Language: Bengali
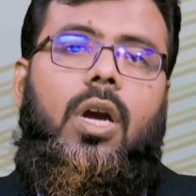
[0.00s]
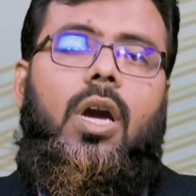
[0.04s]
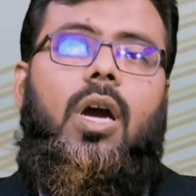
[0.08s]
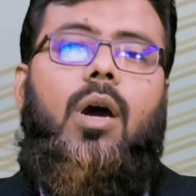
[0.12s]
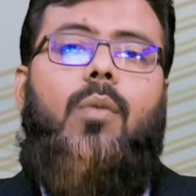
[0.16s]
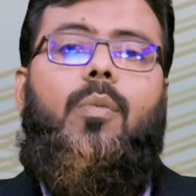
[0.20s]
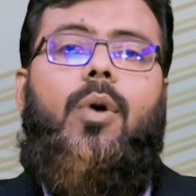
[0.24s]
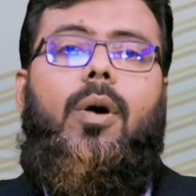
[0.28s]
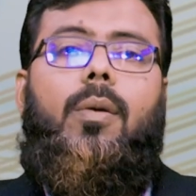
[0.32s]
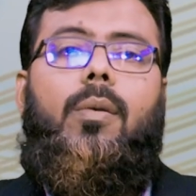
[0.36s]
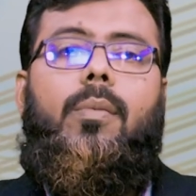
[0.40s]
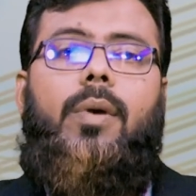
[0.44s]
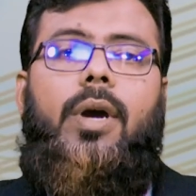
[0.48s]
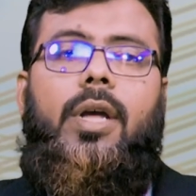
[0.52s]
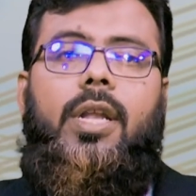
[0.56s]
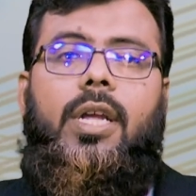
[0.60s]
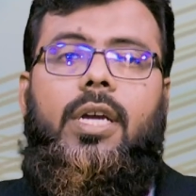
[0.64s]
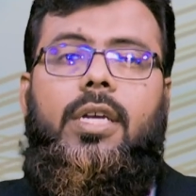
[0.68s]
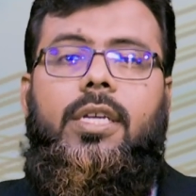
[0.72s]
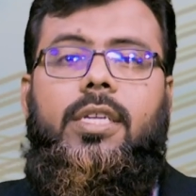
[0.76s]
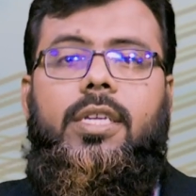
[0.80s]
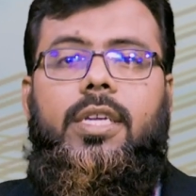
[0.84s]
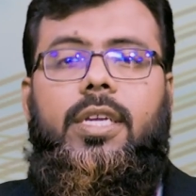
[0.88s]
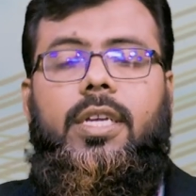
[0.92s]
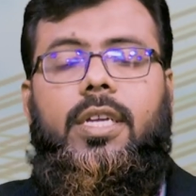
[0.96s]
বাবা মায়েরা
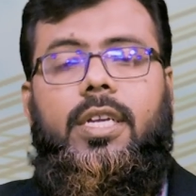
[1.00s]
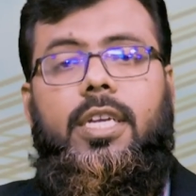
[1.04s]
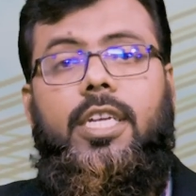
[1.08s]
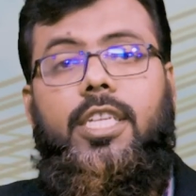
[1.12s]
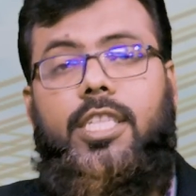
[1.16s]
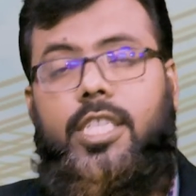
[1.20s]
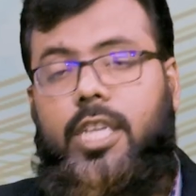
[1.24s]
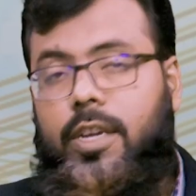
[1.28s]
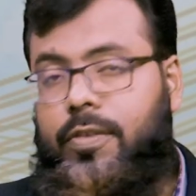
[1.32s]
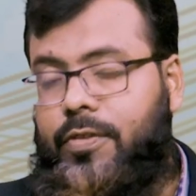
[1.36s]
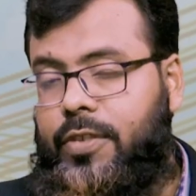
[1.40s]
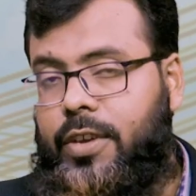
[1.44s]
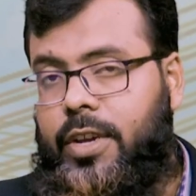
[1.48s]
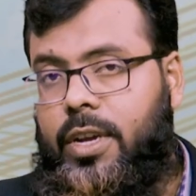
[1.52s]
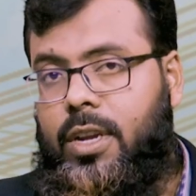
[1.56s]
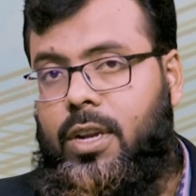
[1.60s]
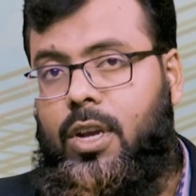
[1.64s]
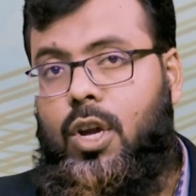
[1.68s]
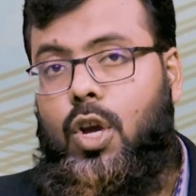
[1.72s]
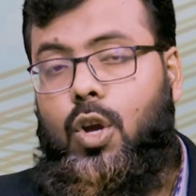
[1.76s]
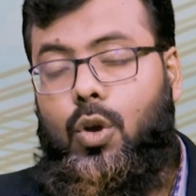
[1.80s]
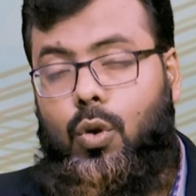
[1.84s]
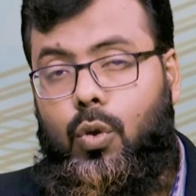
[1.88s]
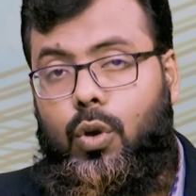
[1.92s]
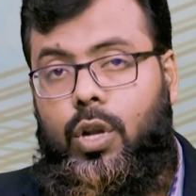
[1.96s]
গিয়ে ইন্টারফেয়ার
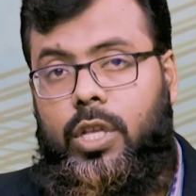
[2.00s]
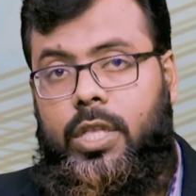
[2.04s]
করে